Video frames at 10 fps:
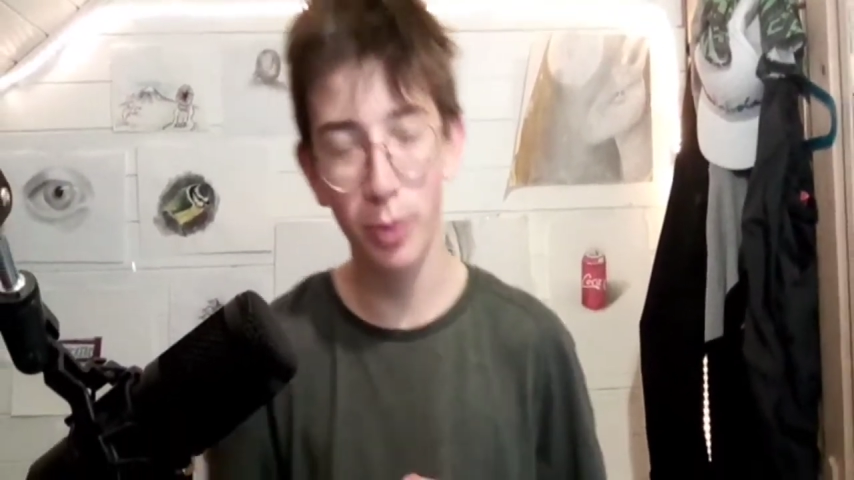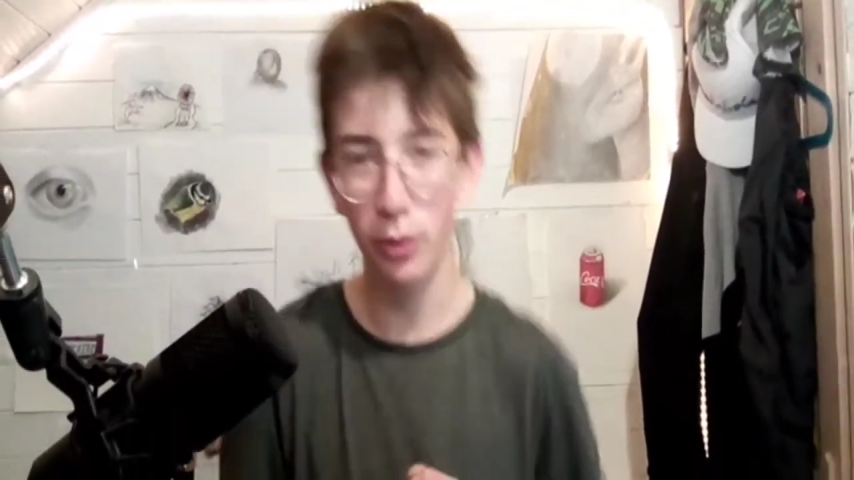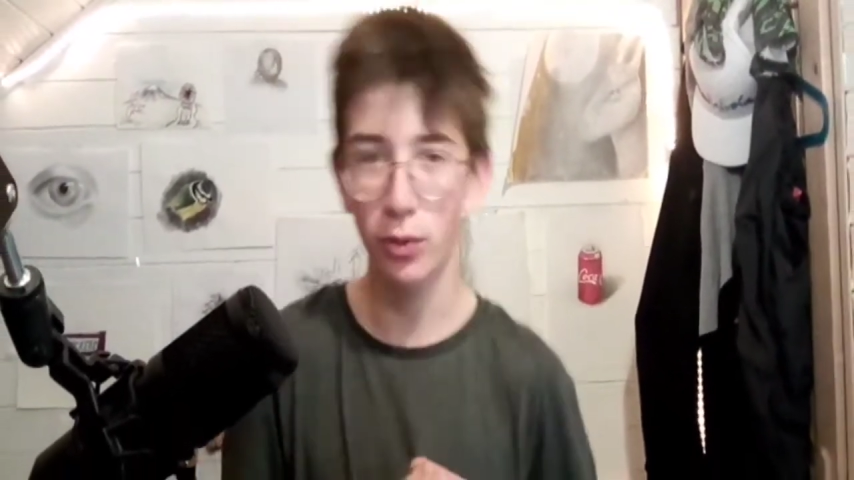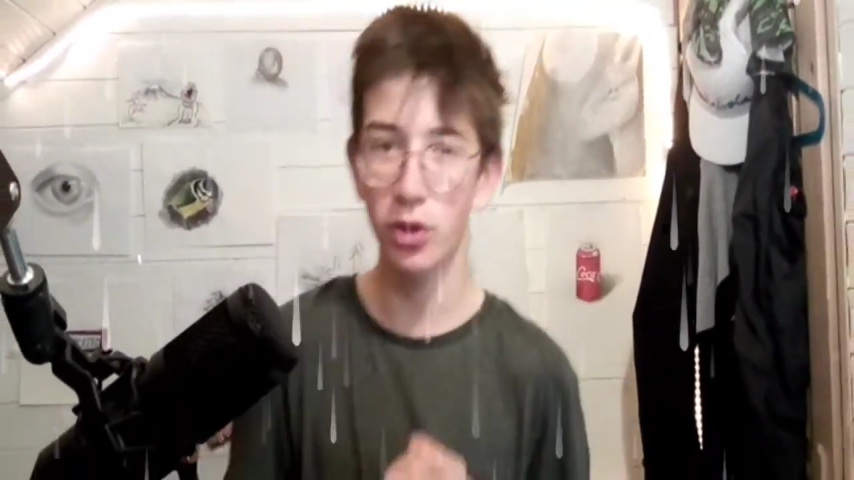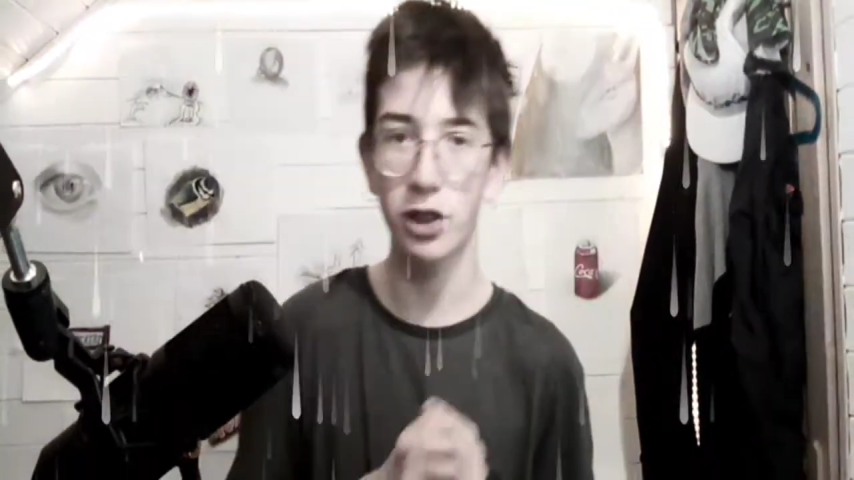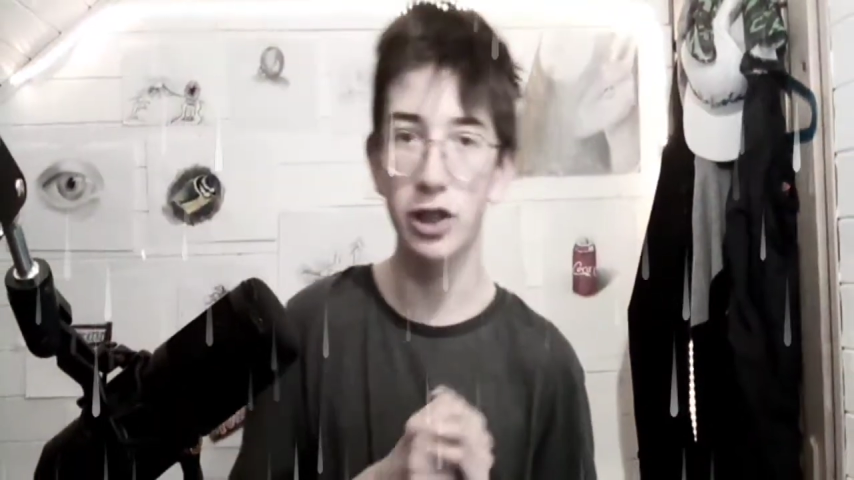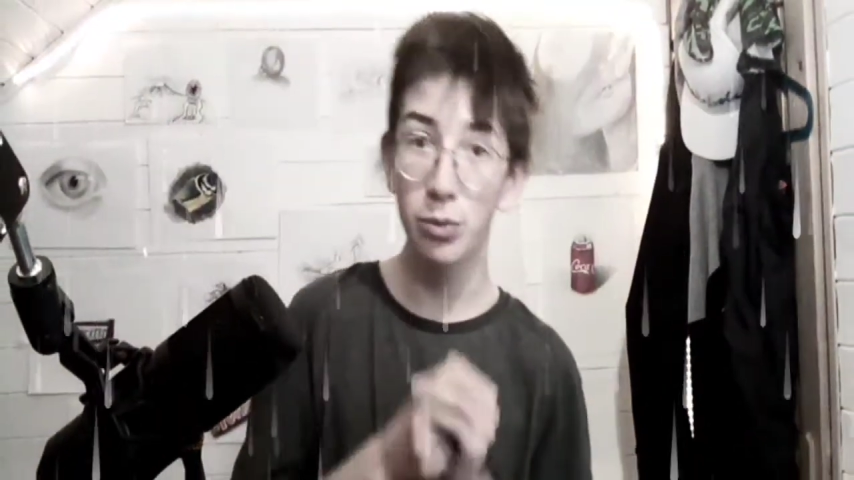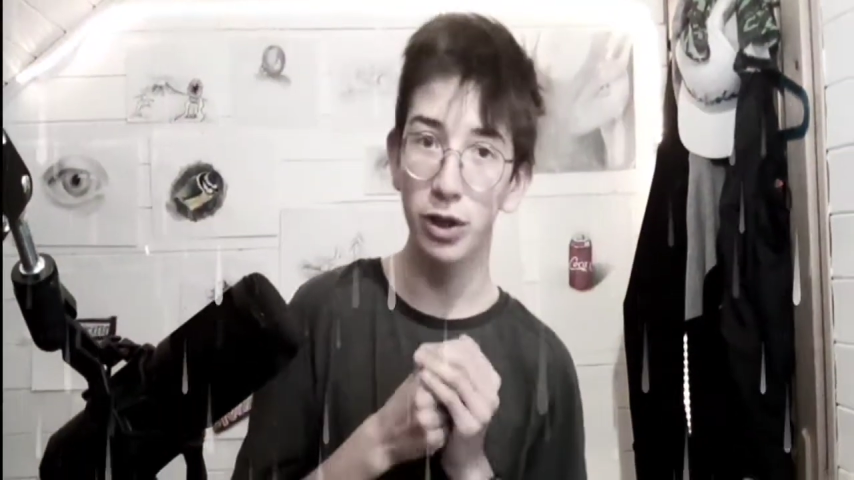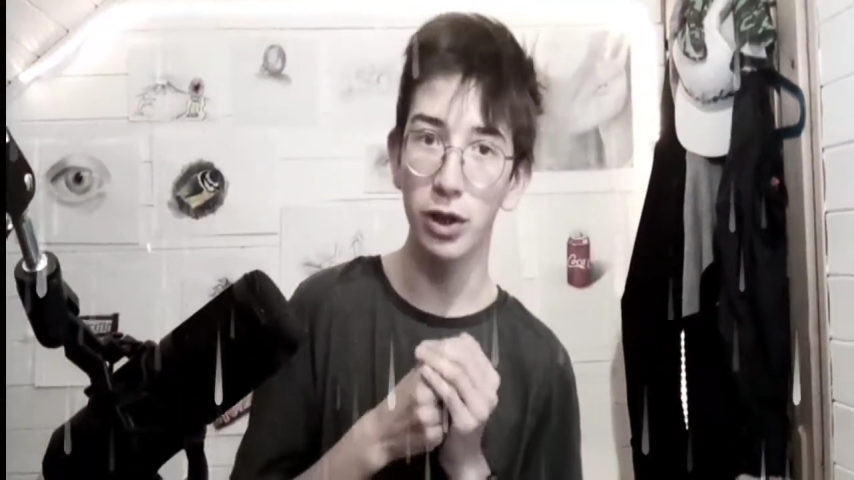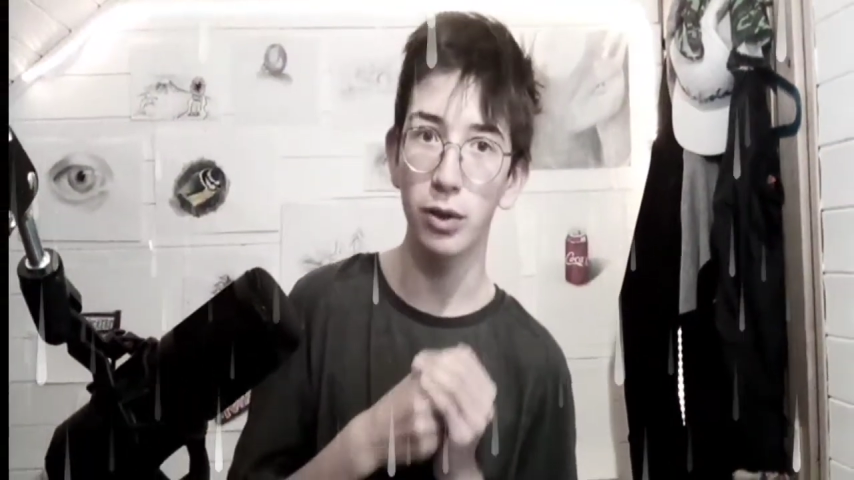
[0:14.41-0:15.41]
parfois
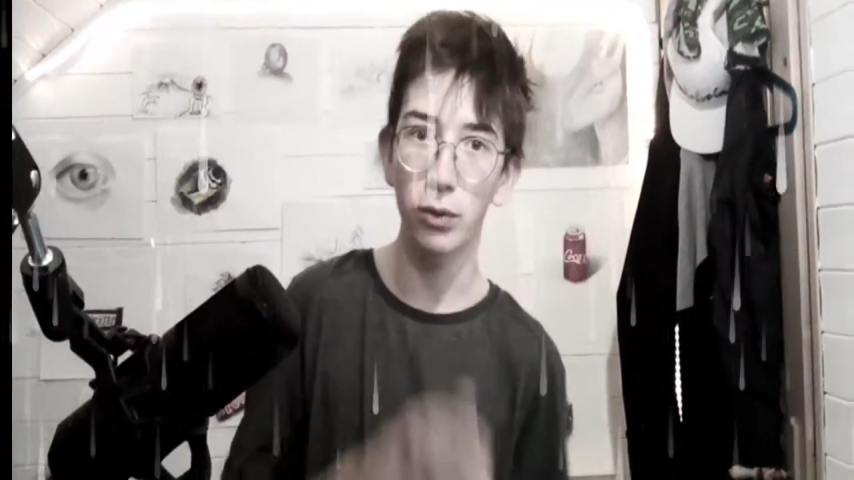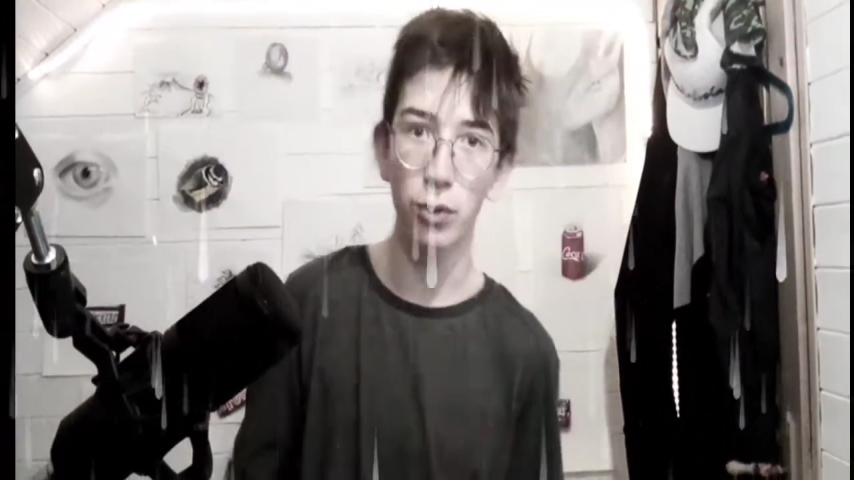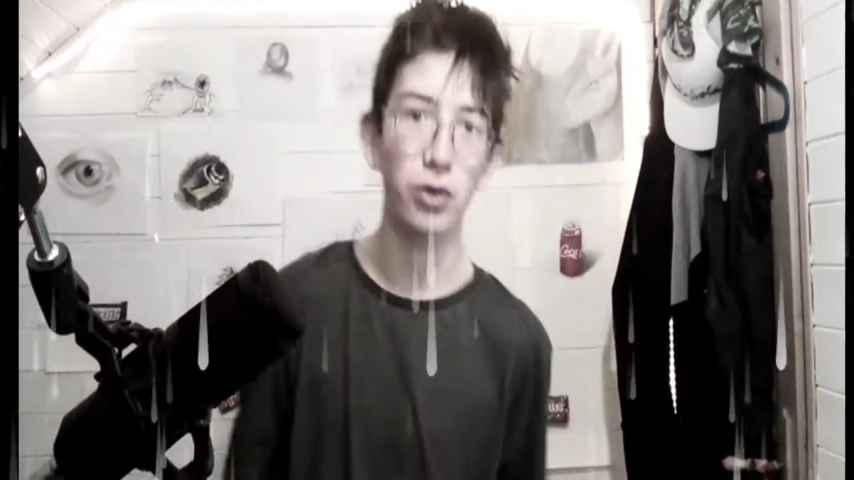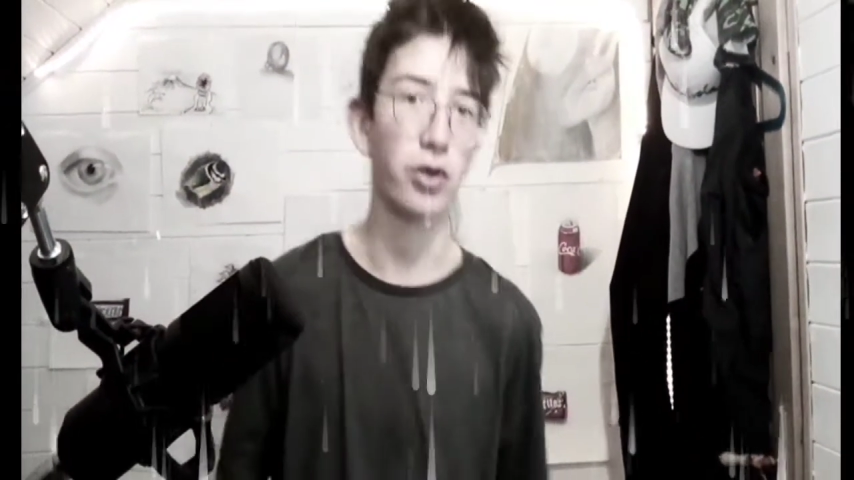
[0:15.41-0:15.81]
j'estime qu'il faut